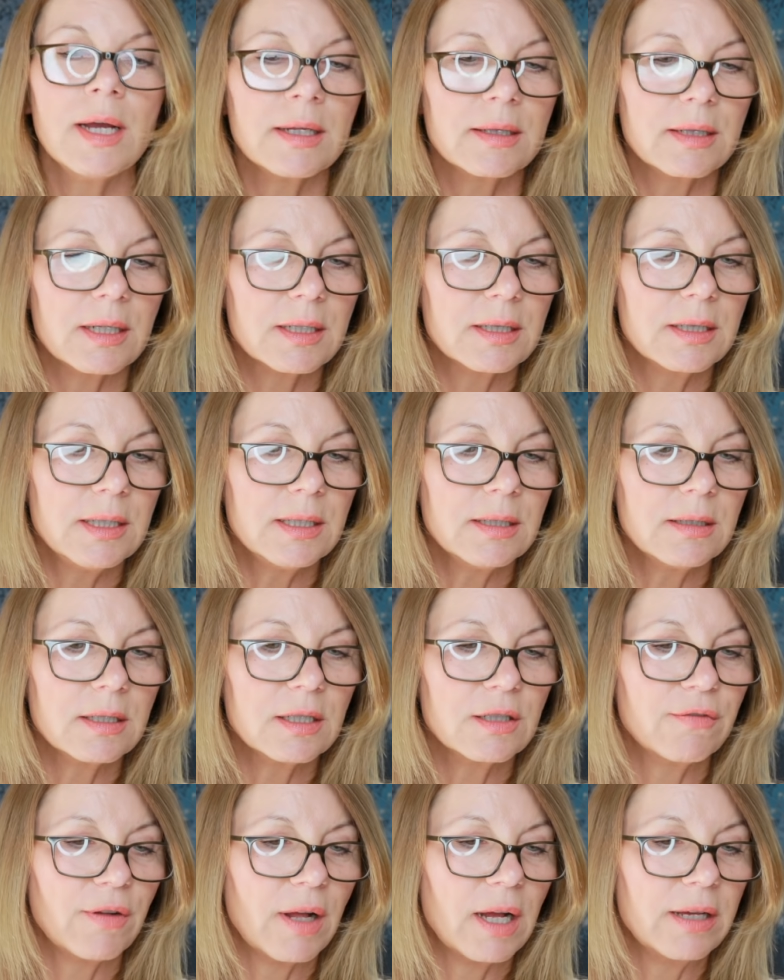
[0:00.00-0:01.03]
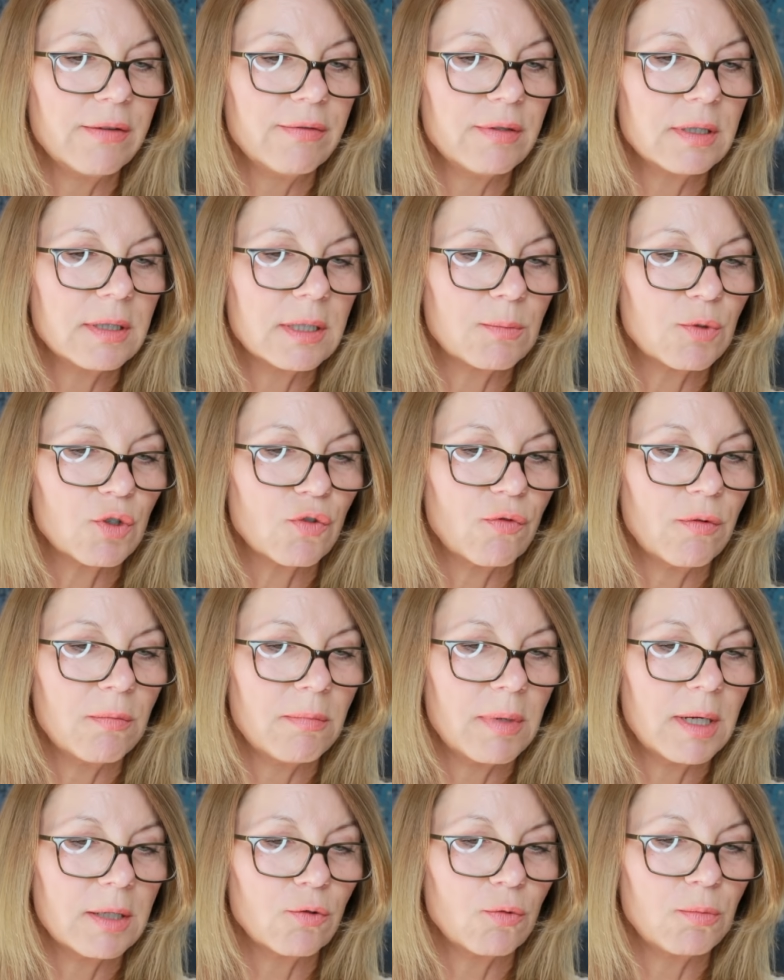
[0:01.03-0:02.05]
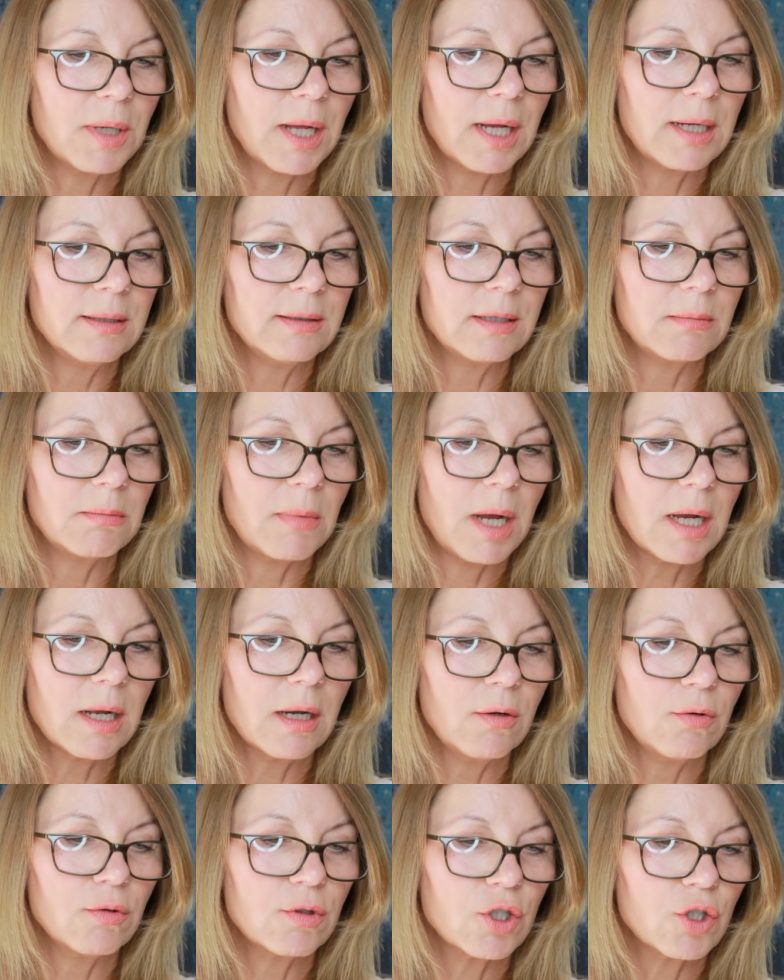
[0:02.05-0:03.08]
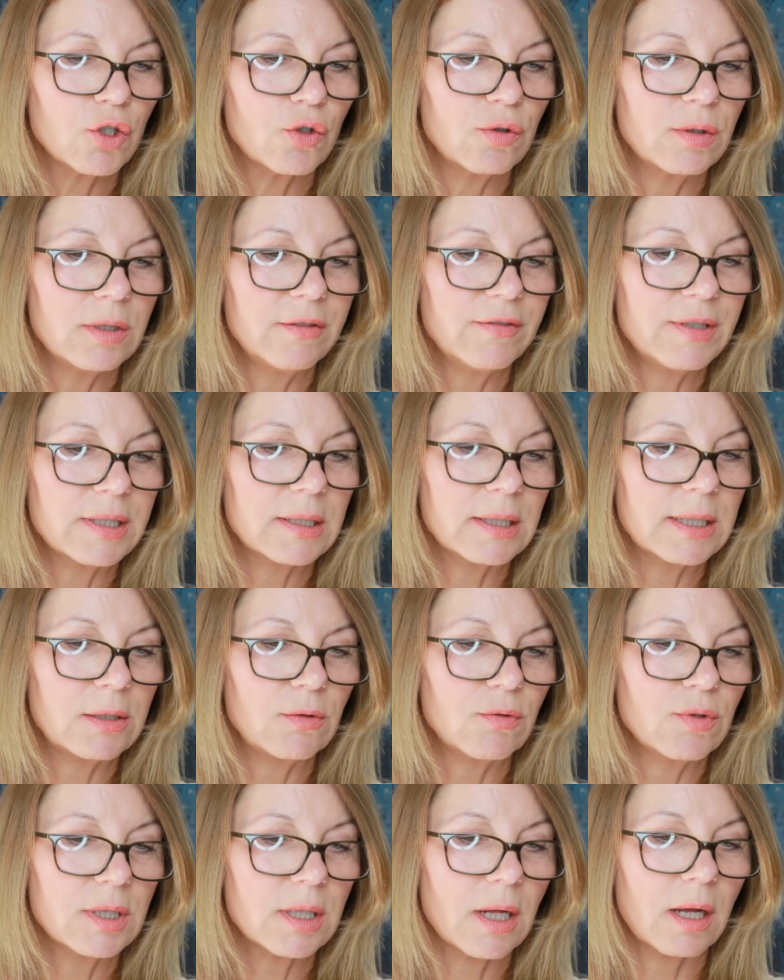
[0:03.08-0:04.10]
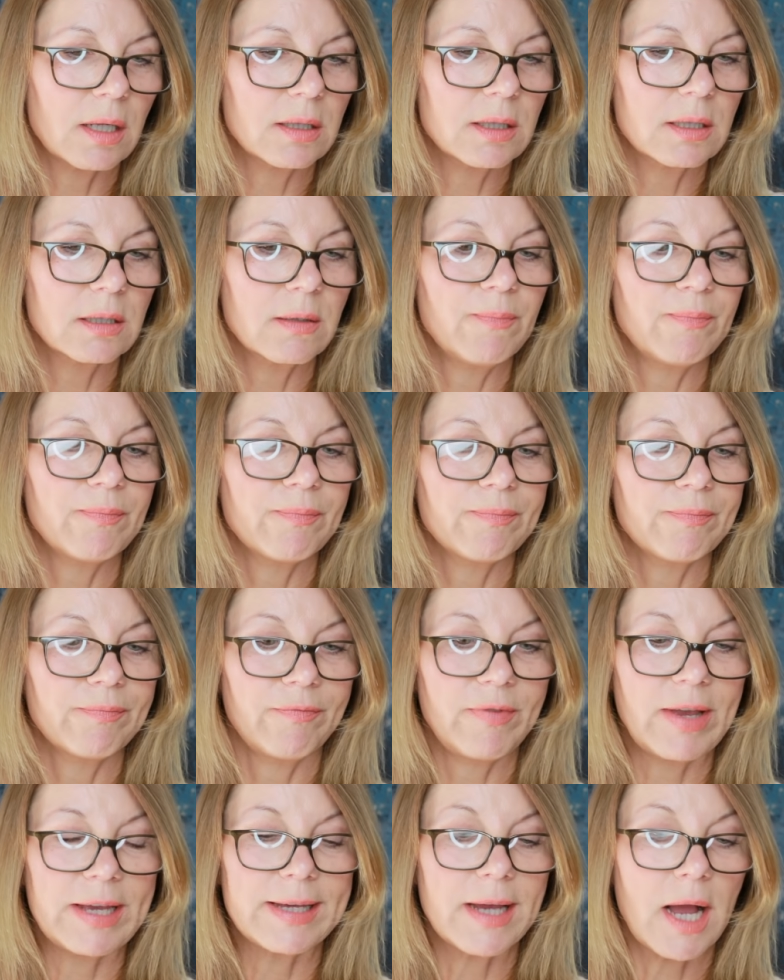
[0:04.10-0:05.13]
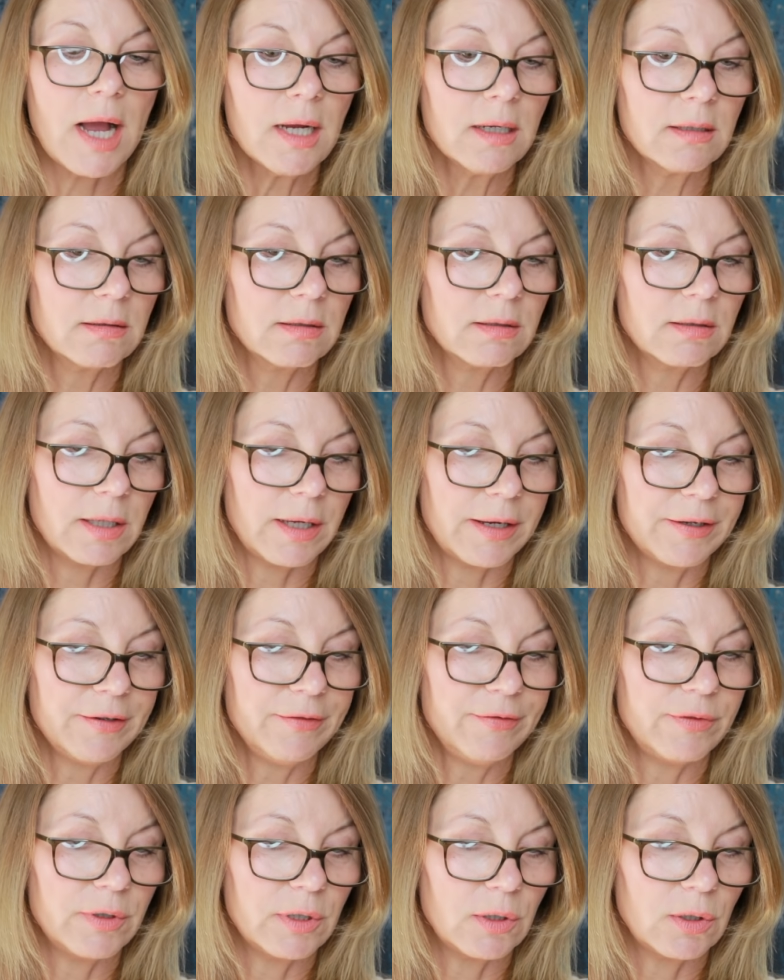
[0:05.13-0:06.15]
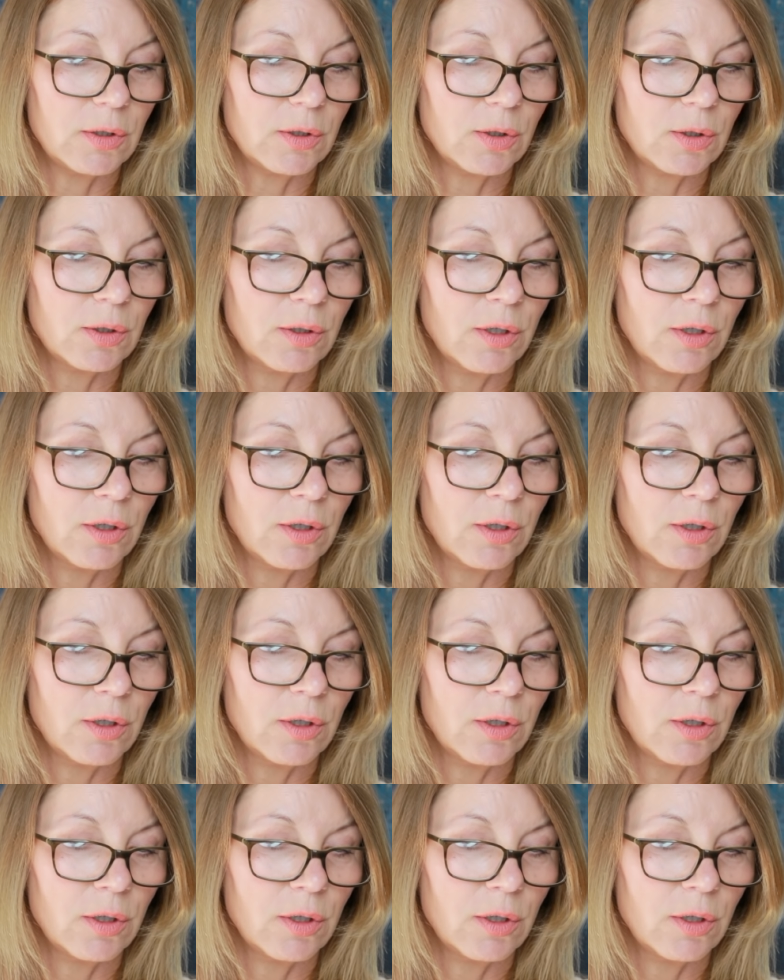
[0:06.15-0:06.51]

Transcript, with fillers: taxiert das Freiwild im Schwimmbad, umgarnt den makellos schönen Vertretungsarzt. Wer jagt, der gewinnt.